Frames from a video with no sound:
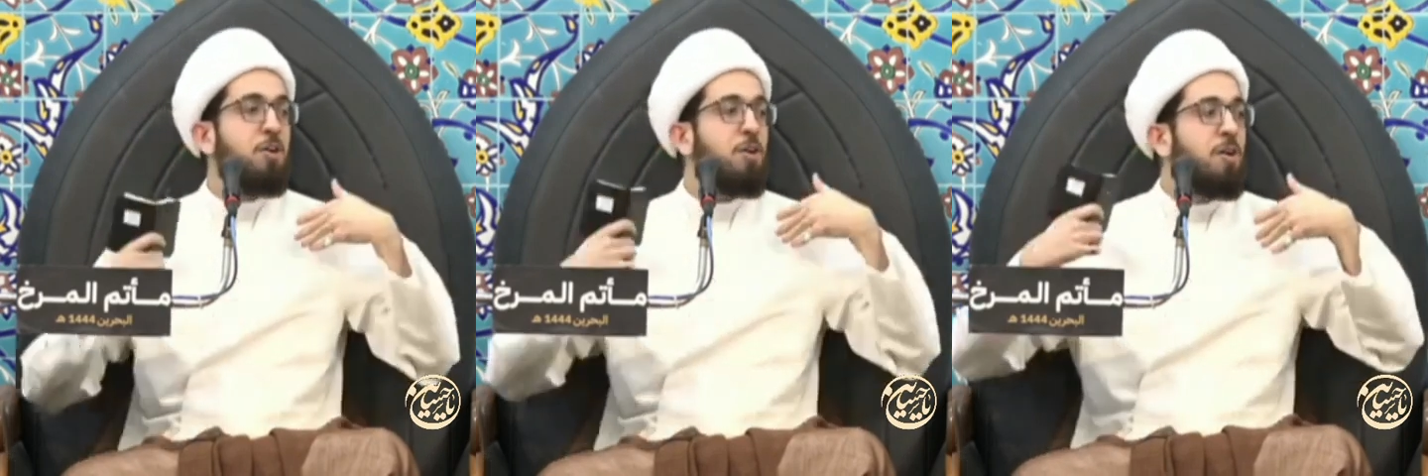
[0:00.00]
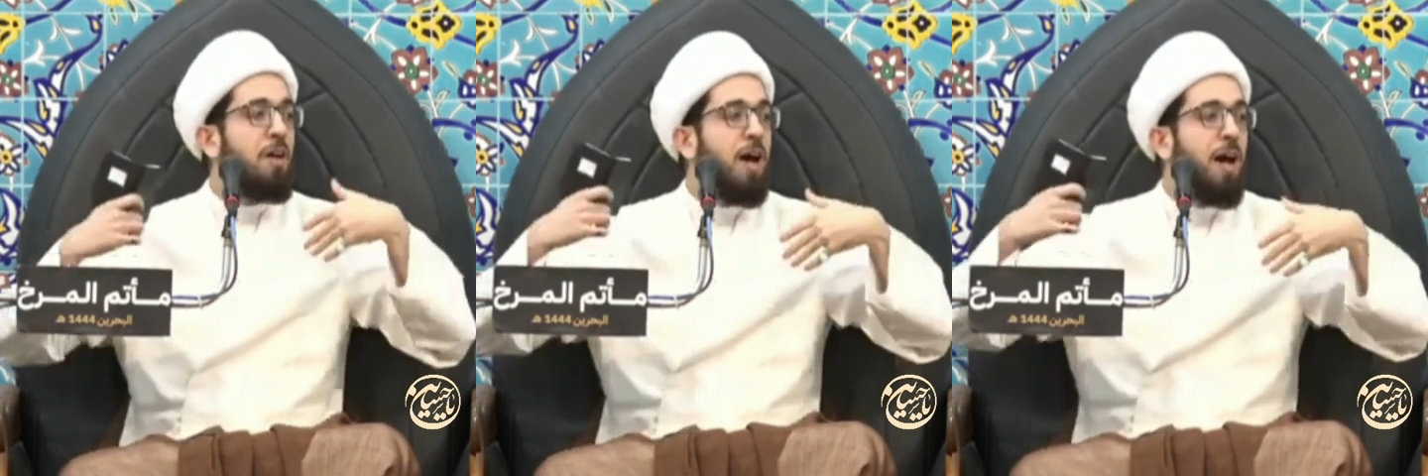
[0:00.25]

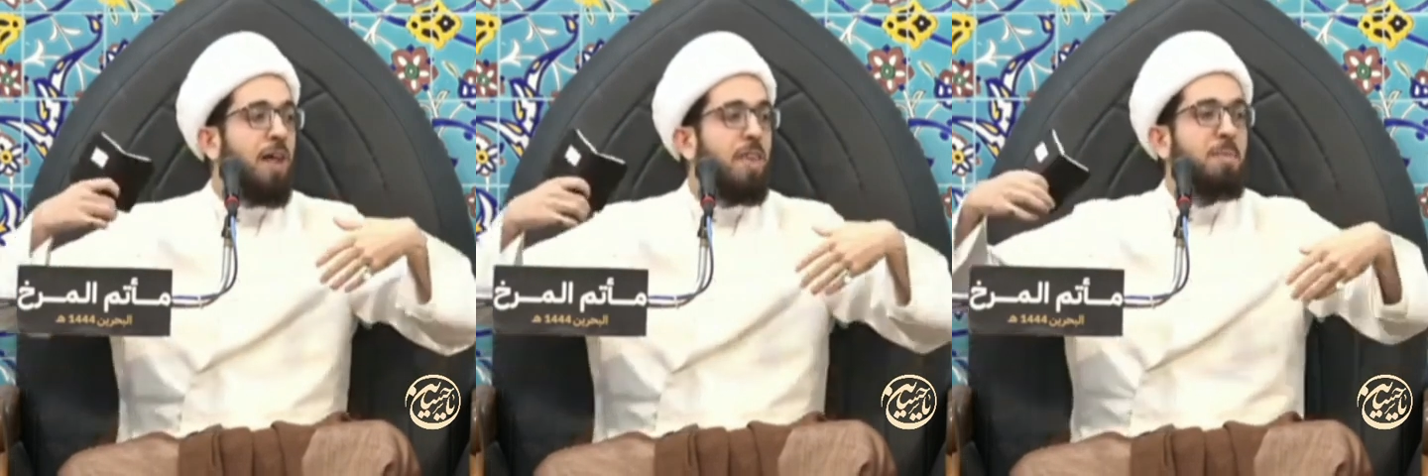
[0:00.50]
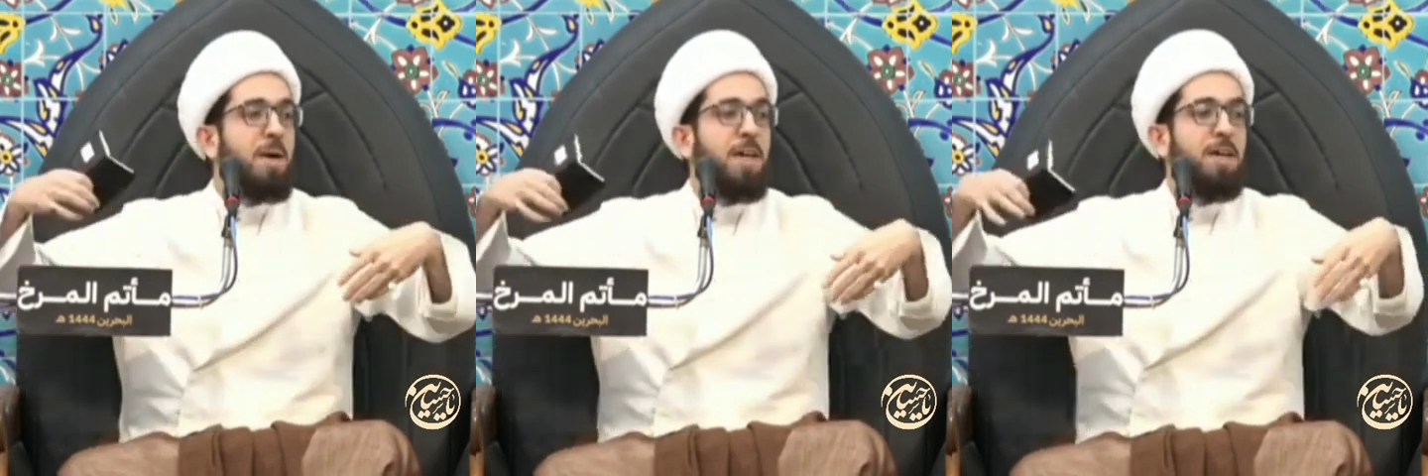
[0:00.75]
كل
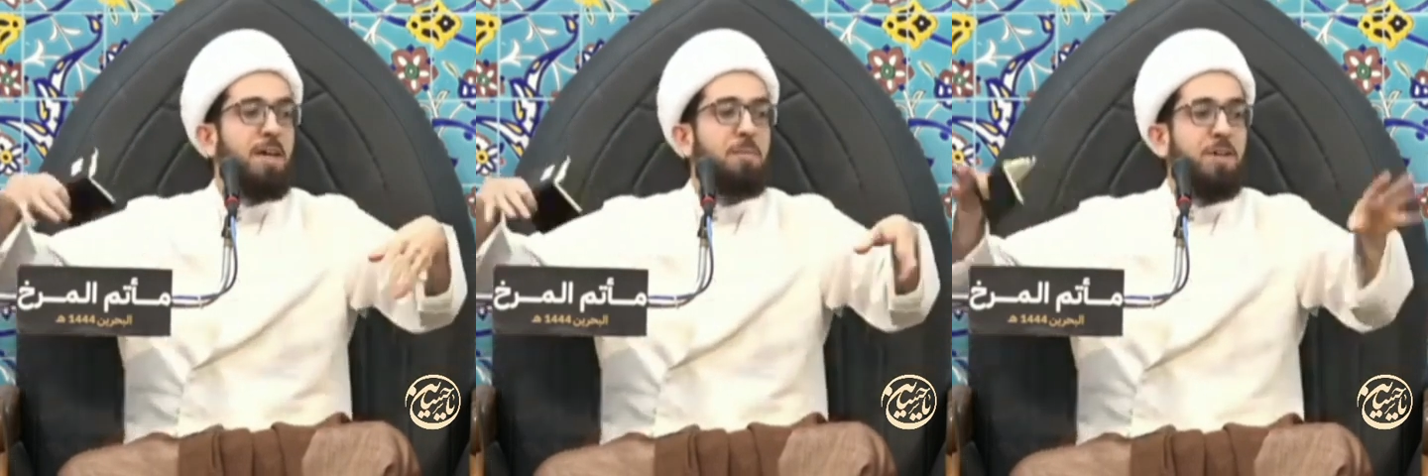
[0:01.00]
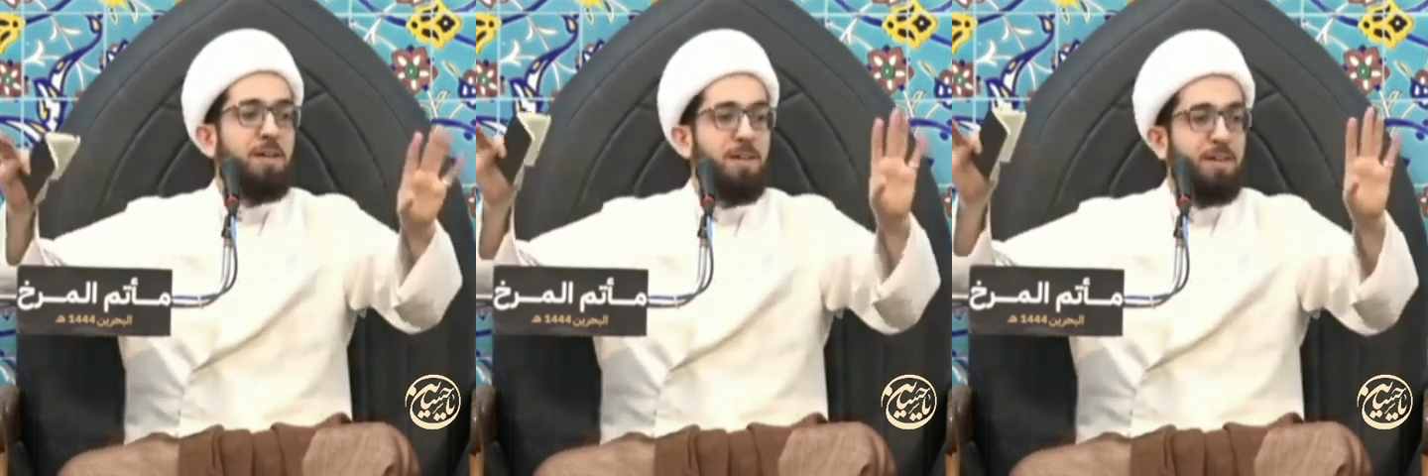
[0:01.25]
هذا ما
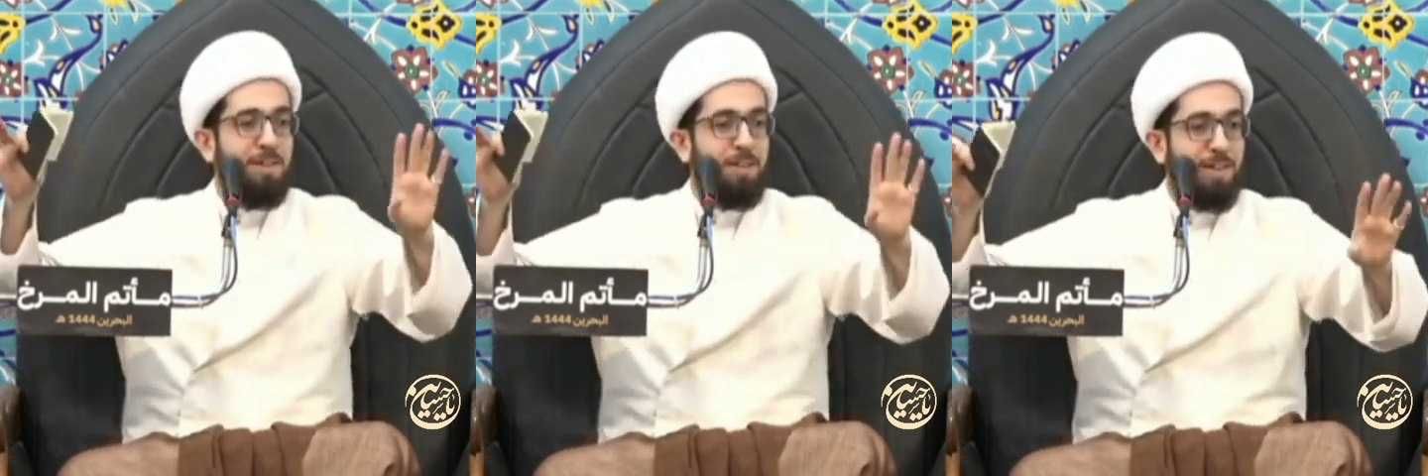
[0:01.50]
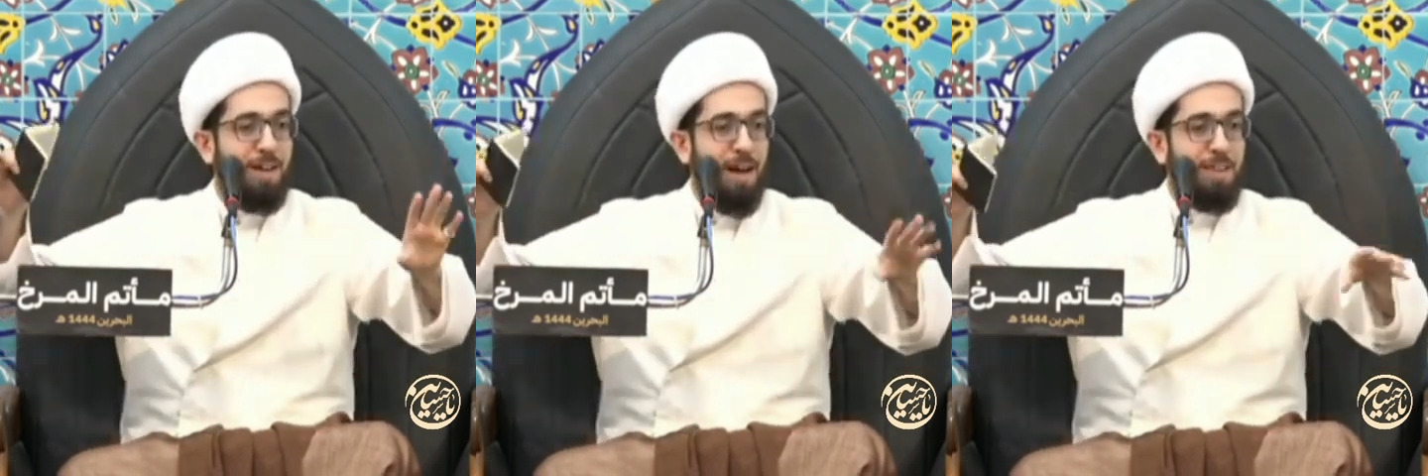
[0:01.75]
يهمني
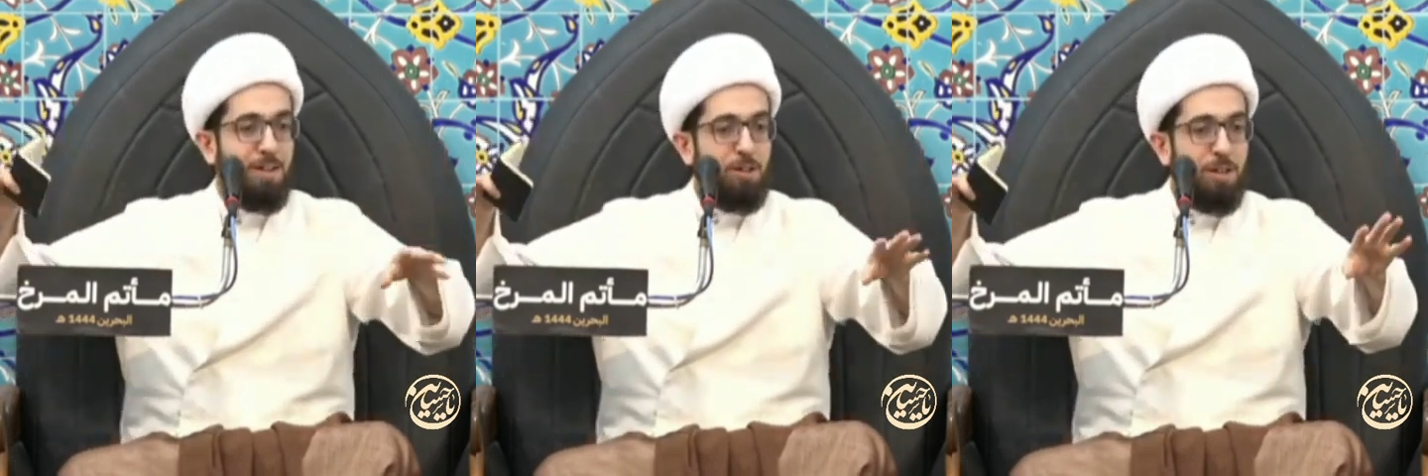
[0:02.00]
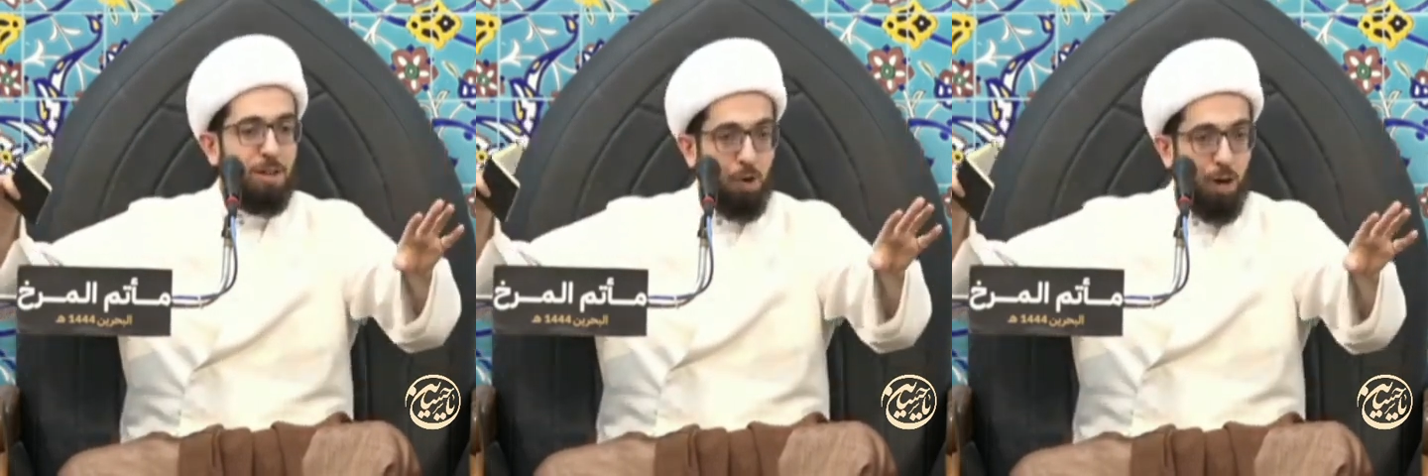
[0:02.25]
هذا
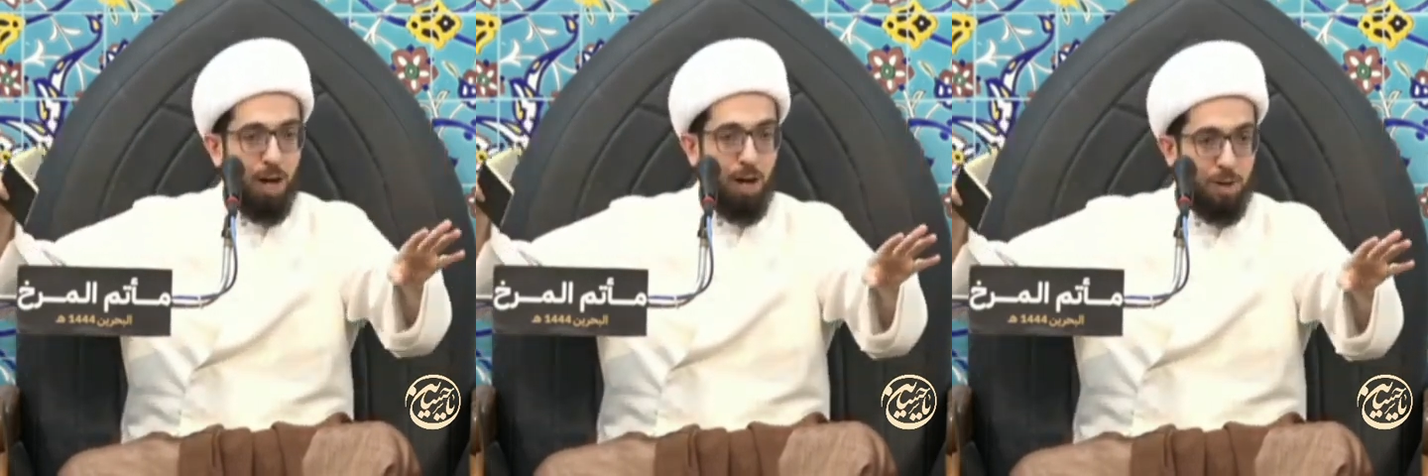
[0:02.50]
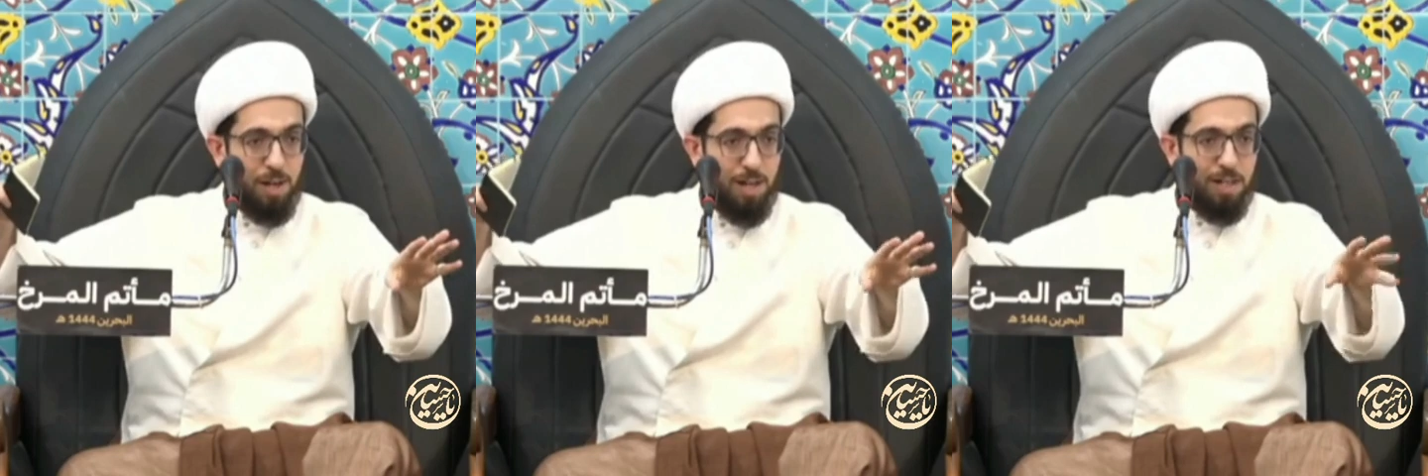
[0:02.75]
كله
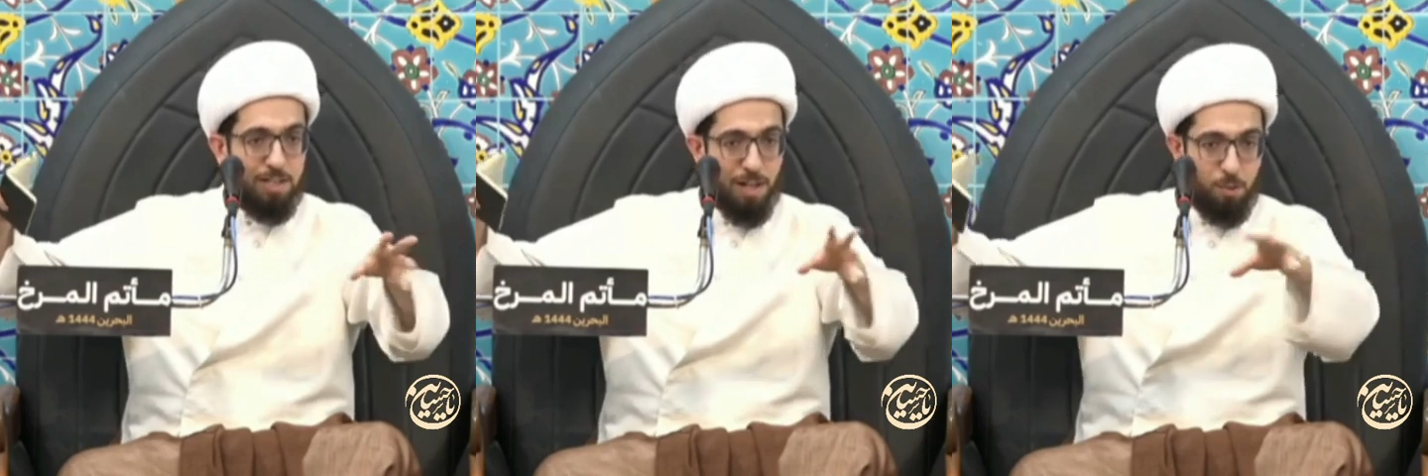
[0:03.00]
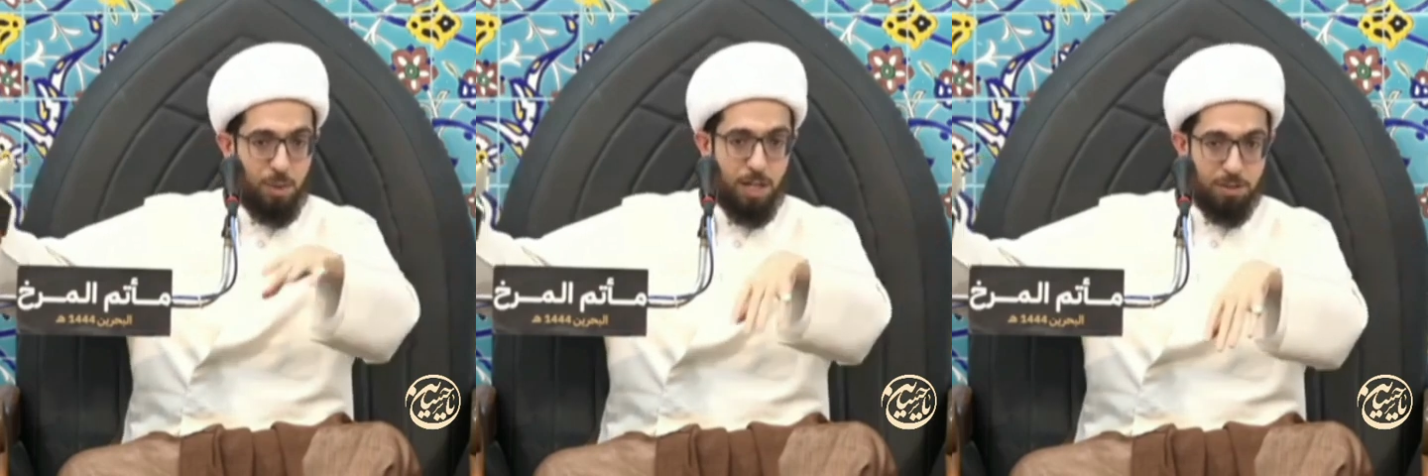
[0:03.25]
محاولة
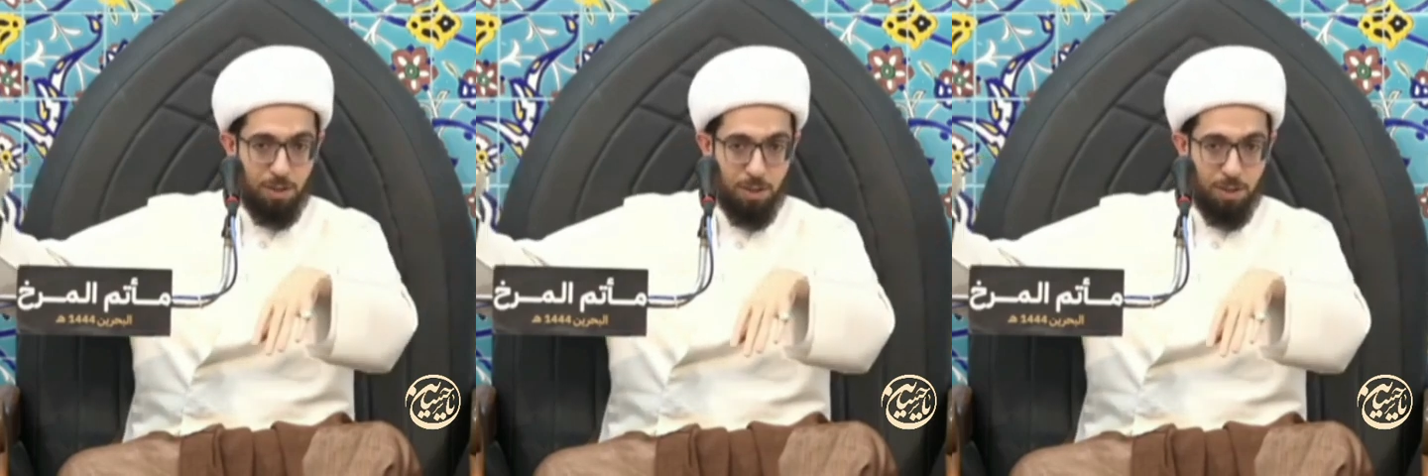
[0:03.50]
لتقوية